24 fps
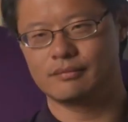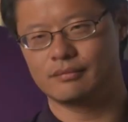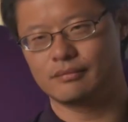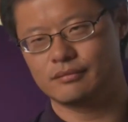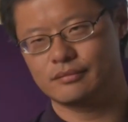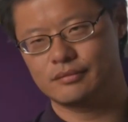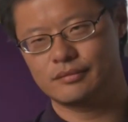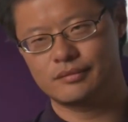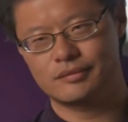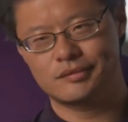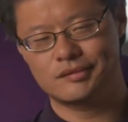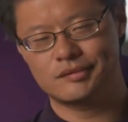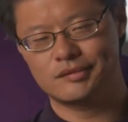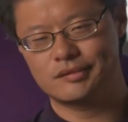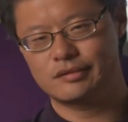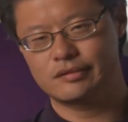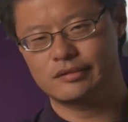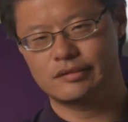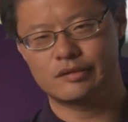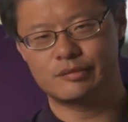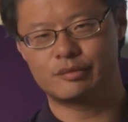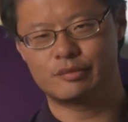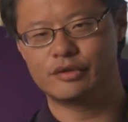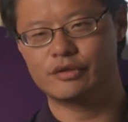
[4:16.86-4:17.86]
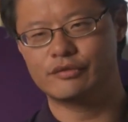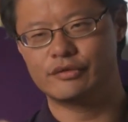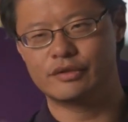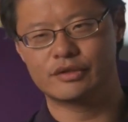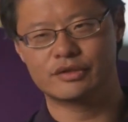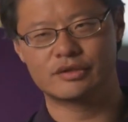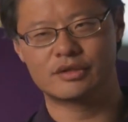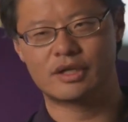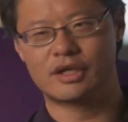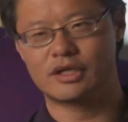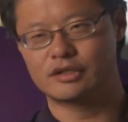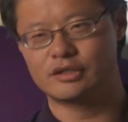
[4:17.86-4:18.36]
informazioni sulle partite
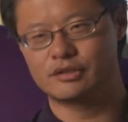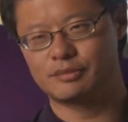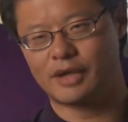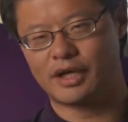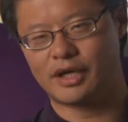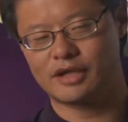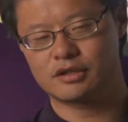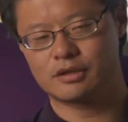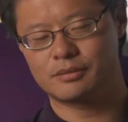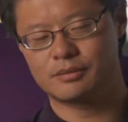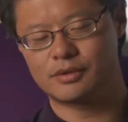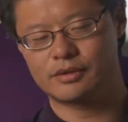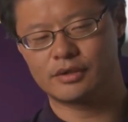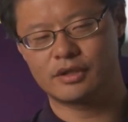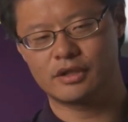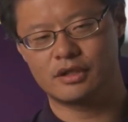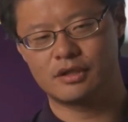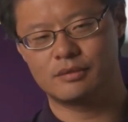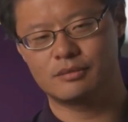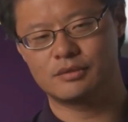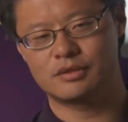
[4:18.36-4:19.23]
di basket della sera